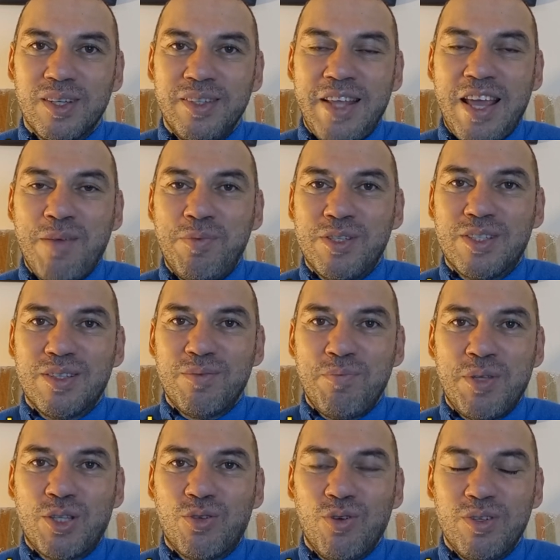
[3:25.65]
Neyi biz
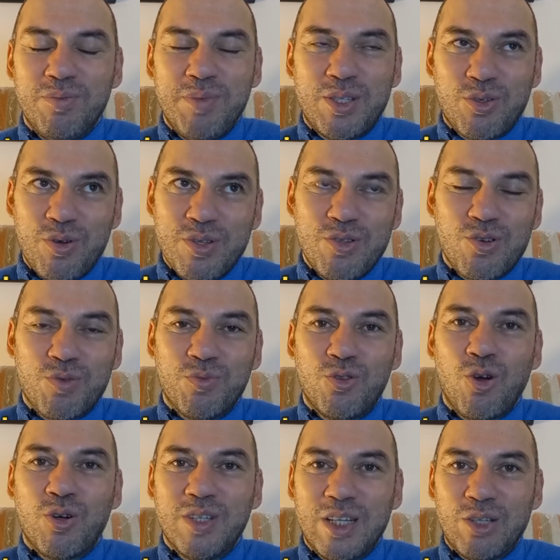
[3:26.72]
Bitcoin, diyorum
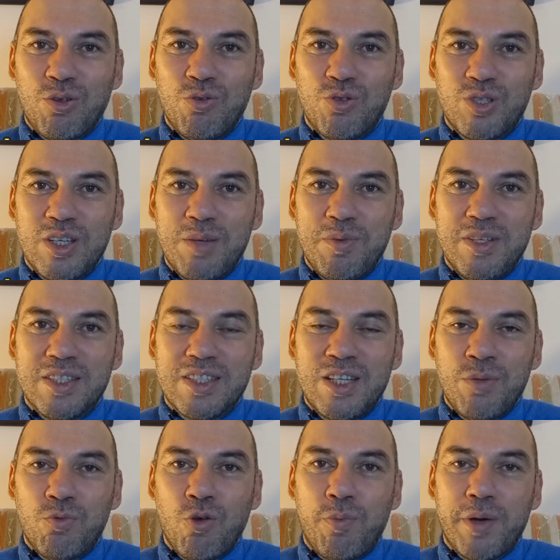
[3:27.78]
token'a dönüştürebiliriz,
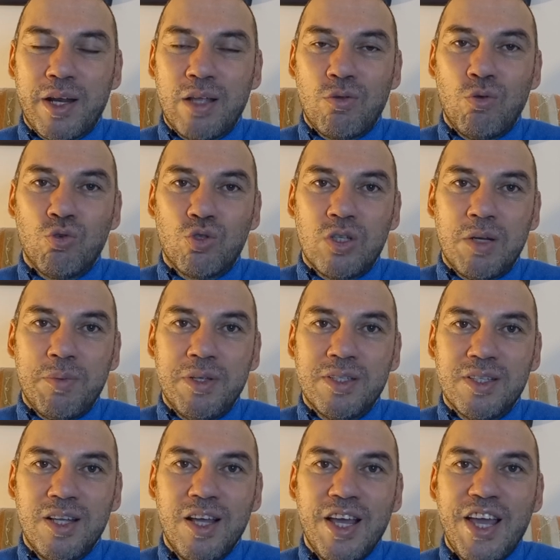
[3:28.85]
kripto paraya dönüştürebiliriz?